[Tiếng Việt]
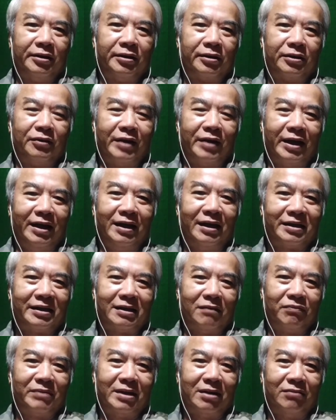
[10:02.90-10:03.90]
tôi nghĩ là
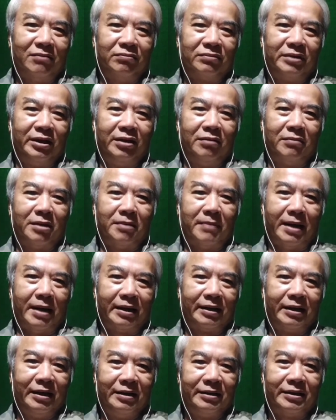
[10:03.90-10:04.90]
trong vòng nếu mà
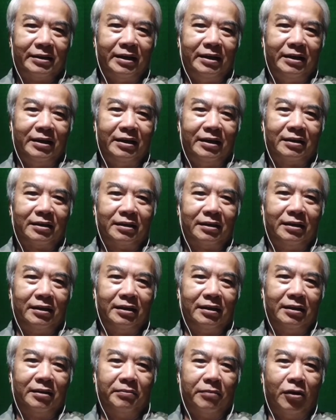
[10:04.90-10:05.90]
bạn kiên trì
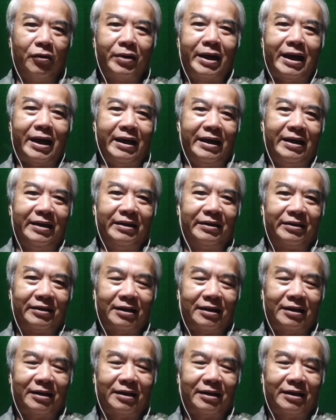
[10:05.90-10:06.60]
thì mỗi ngày